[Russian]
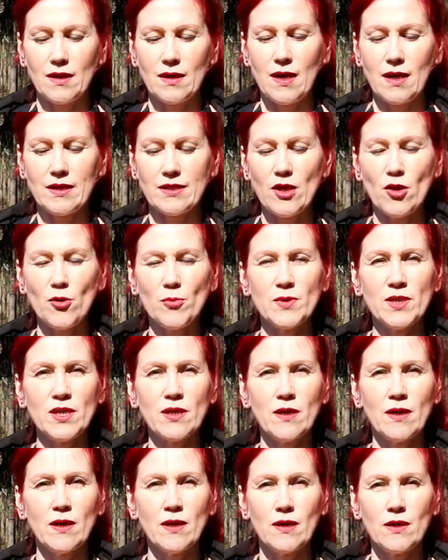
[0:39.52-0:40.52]
Когда у
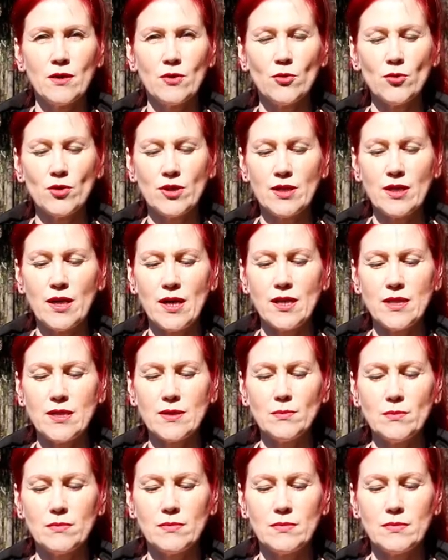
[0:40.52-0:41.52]
меня руки
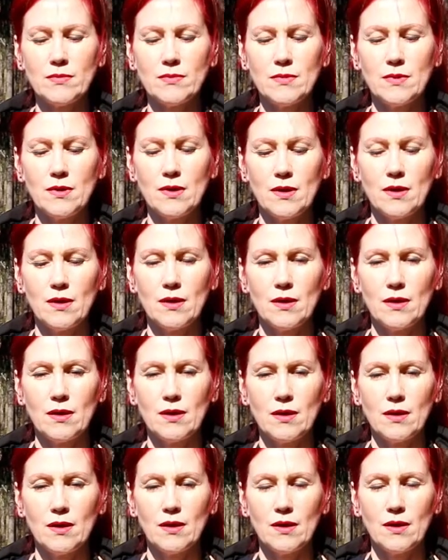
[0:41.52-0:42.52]
рядом,
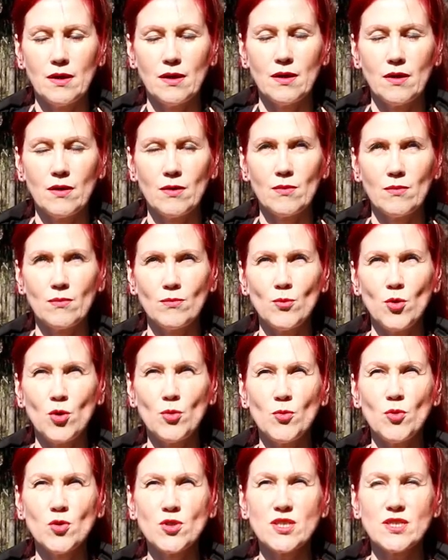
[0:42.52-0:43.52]
мой
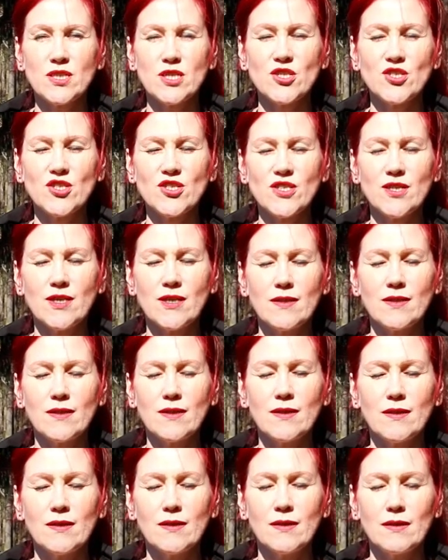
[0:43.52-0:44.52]
мозг расширен.
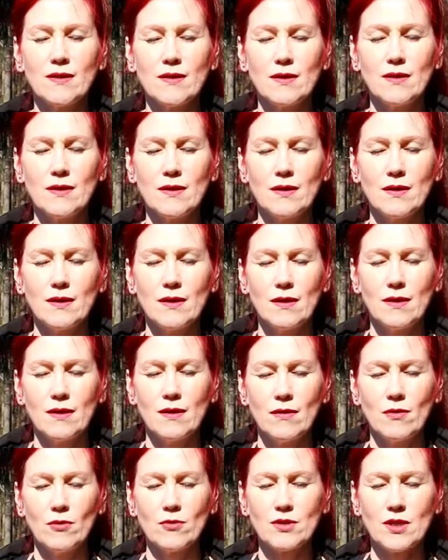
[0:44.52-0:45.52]

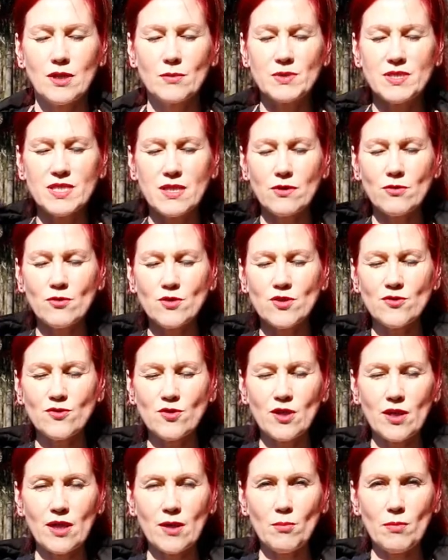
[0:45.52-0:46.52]
Он как бы становится
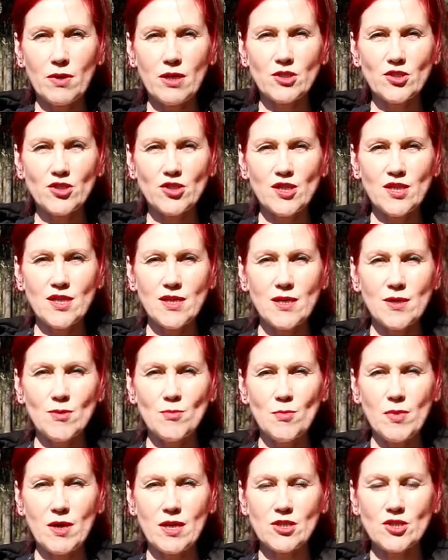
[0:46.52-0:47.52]
вот таким
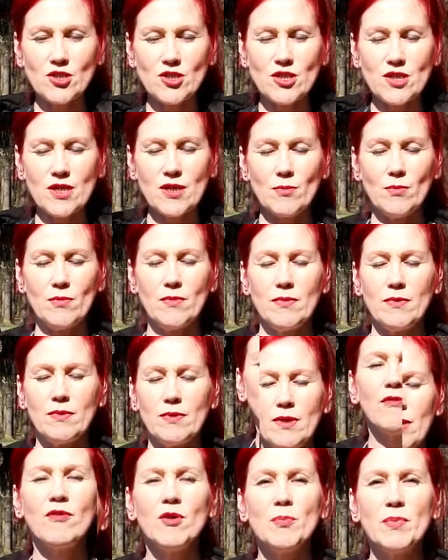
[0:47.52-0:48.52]
большим-большим.
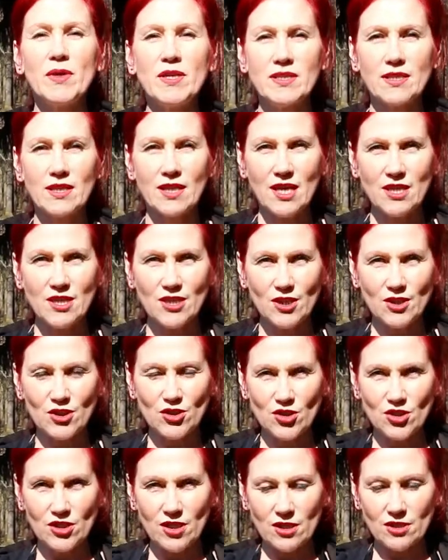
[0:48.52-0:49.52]
Вы по энергетике
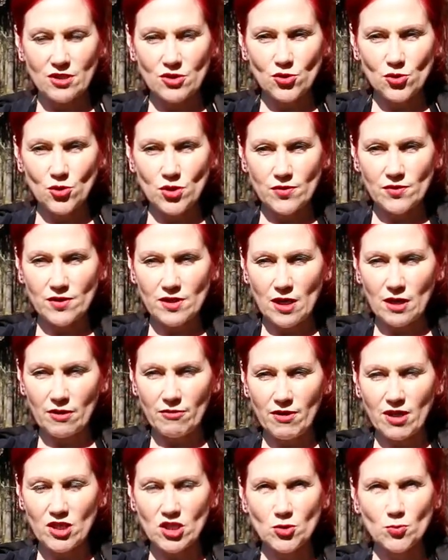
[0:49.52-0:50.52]
начинаете чувствовать, как
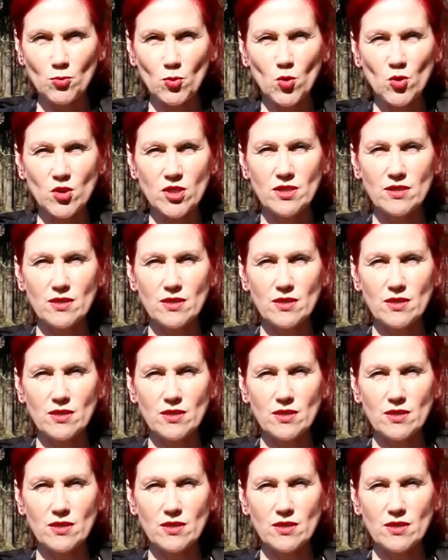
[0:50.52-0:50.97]
ваш мозг